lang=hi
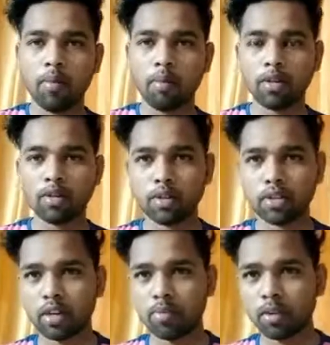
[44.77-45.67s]
प्ले स्टोर
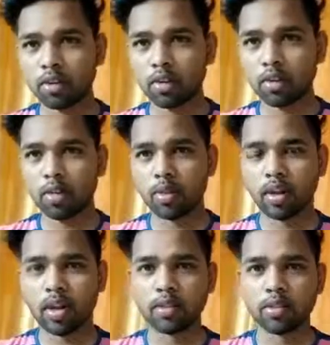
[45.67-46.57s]
के प्ले स्टोर के अंदर
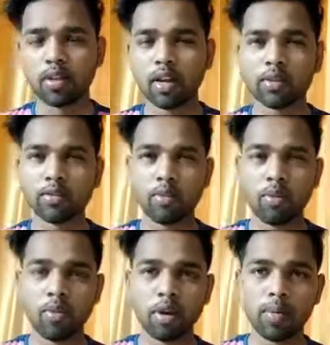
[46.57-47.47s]
गाइस तो गाइस
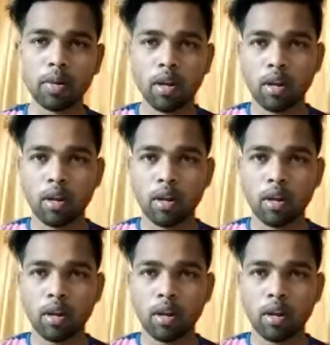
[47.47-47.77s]
वो मतलब